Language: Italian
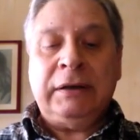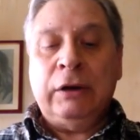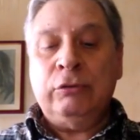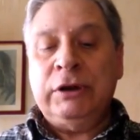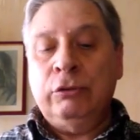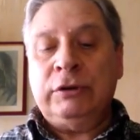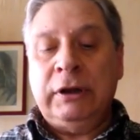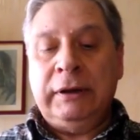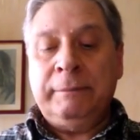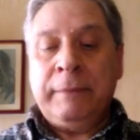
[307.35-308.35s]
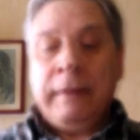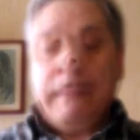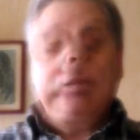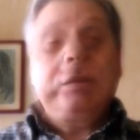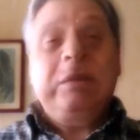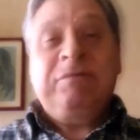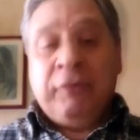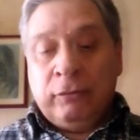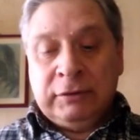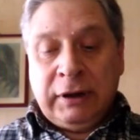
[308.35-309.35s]
ritenuti utili per eh,
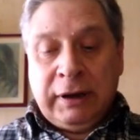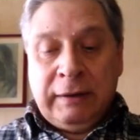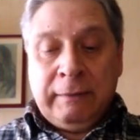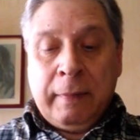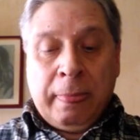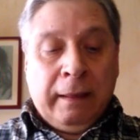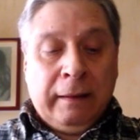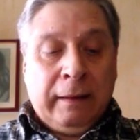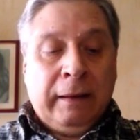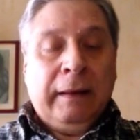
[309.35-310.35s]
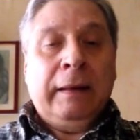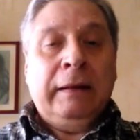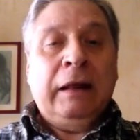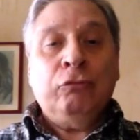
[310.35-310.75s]
diffondere eh,